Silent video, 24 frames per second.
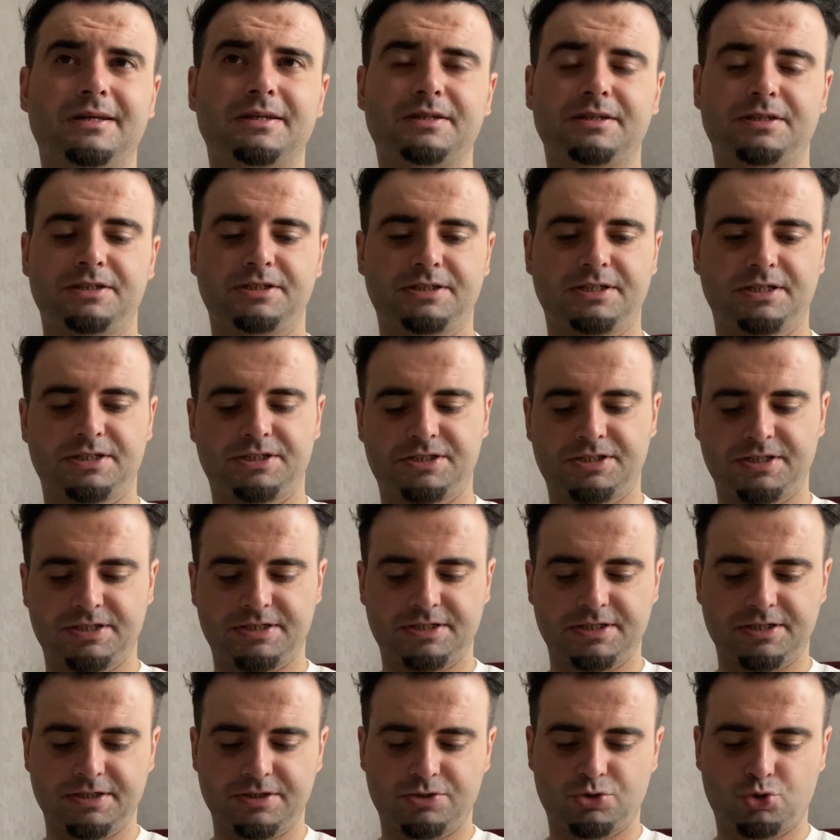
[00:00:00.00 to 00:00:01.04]
Giriş
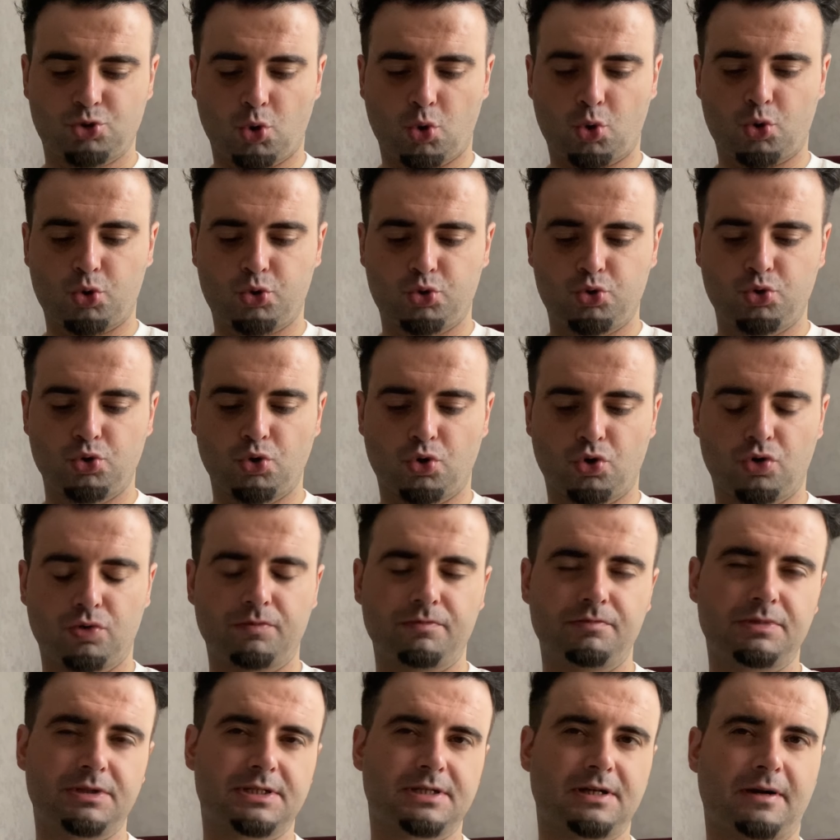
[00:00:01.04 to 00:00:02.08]
açıkçası çok
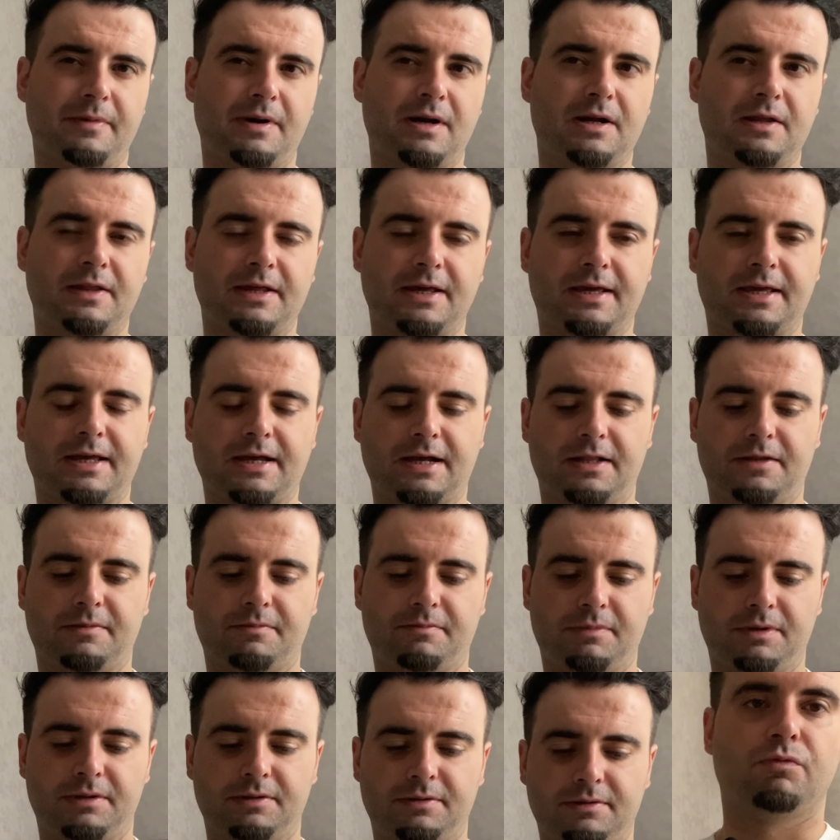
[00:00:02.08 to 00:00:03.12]
yoğun bir zamana denk
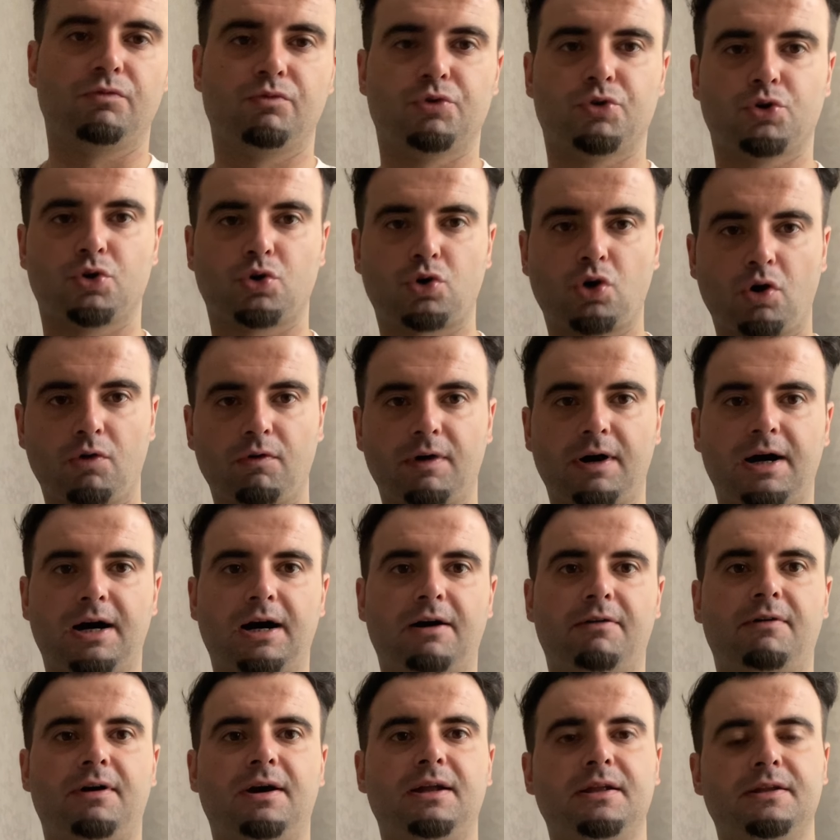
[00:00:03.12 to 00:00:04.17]
geldim ben. Vnukova
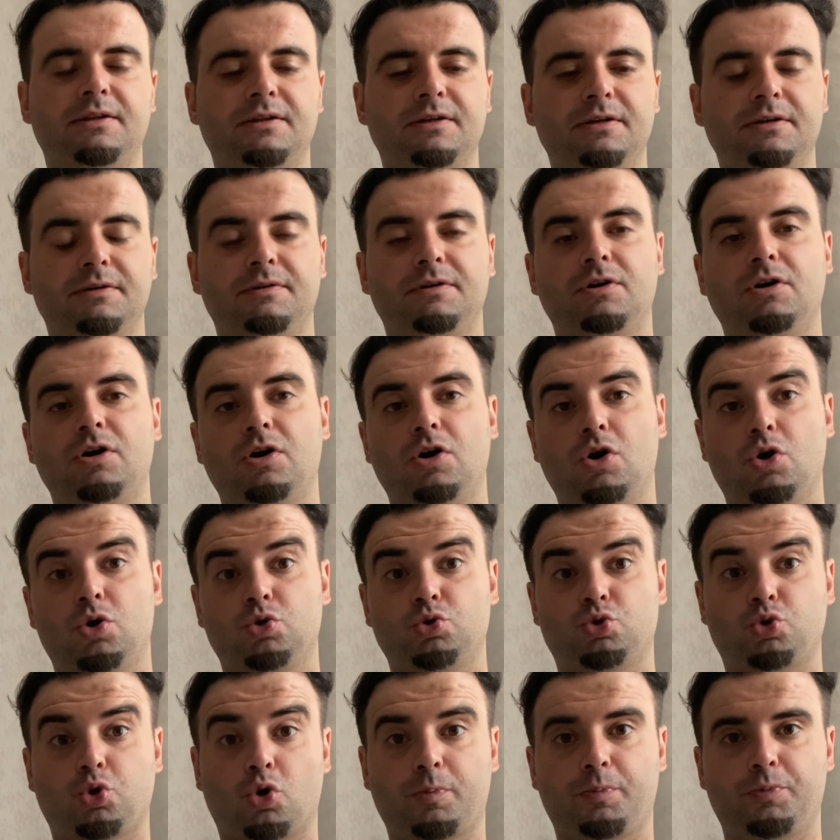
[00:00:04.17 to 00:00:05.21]
havaalanı
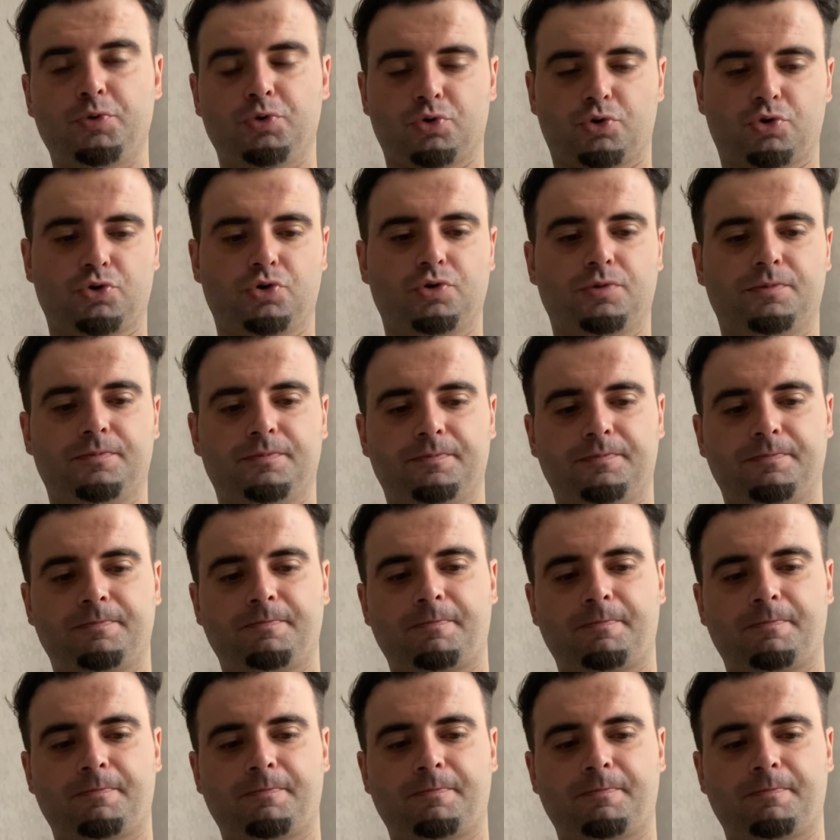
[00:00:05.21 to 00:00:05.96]
çok büyük.